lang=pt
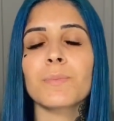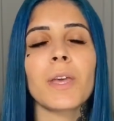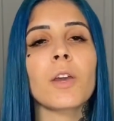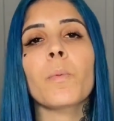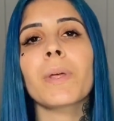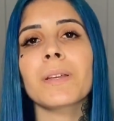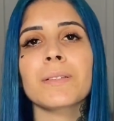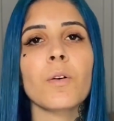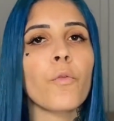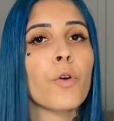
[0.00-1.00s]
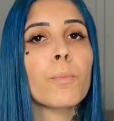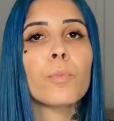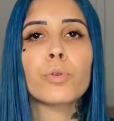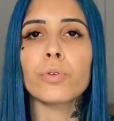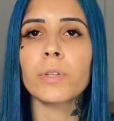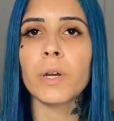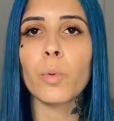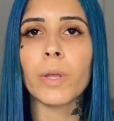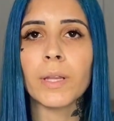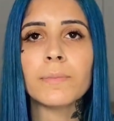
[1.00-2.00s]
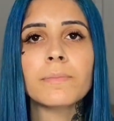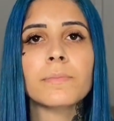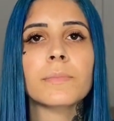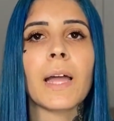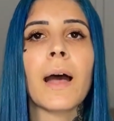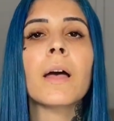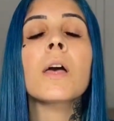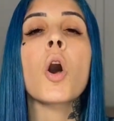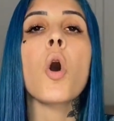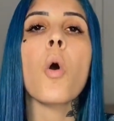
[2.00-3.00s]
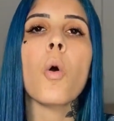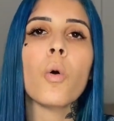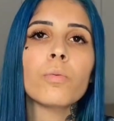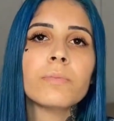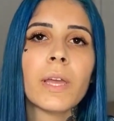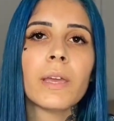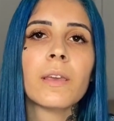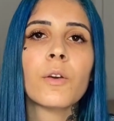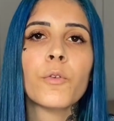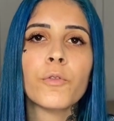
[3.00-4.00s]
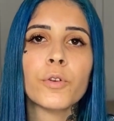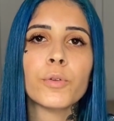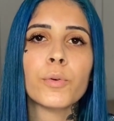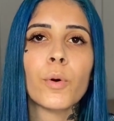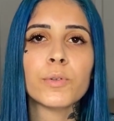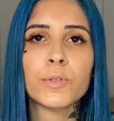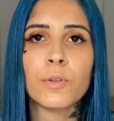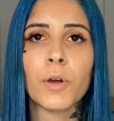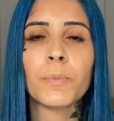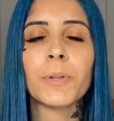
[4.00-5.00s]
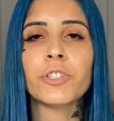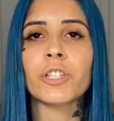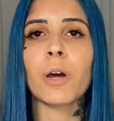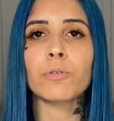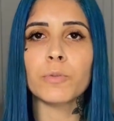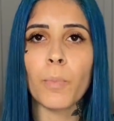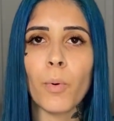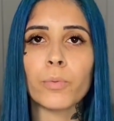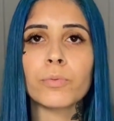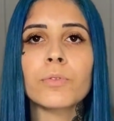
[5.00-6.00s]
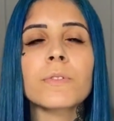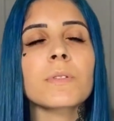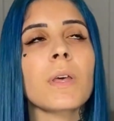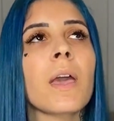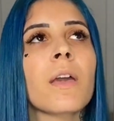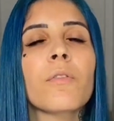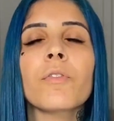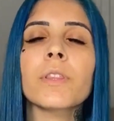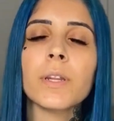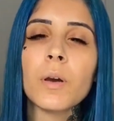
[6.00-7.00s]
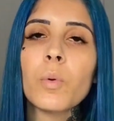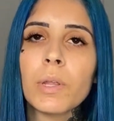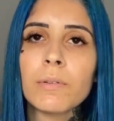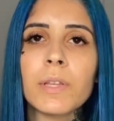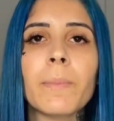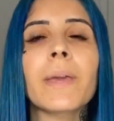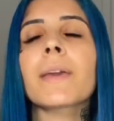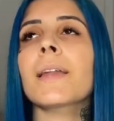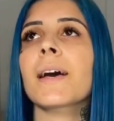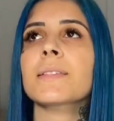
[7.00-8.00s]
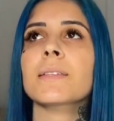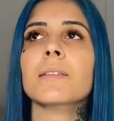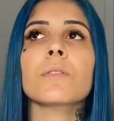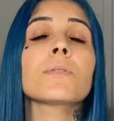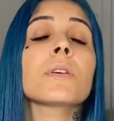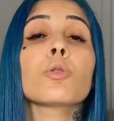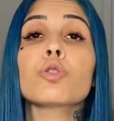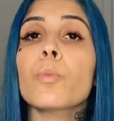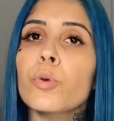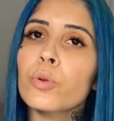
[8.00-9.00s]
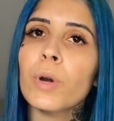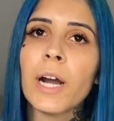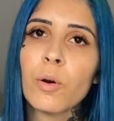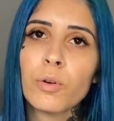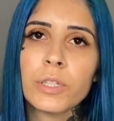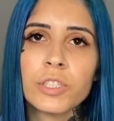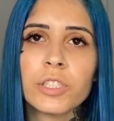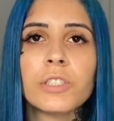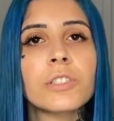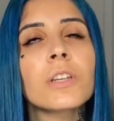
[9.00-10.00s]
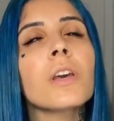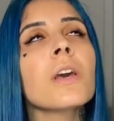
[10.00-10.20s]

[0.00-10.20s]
Minha recuperação foi muito tranquila, tá? Ontem eu fui no consultório para tirar os pontos, é, foi tranquilo também, graças a Deus. Eu sou muito cagona, gente.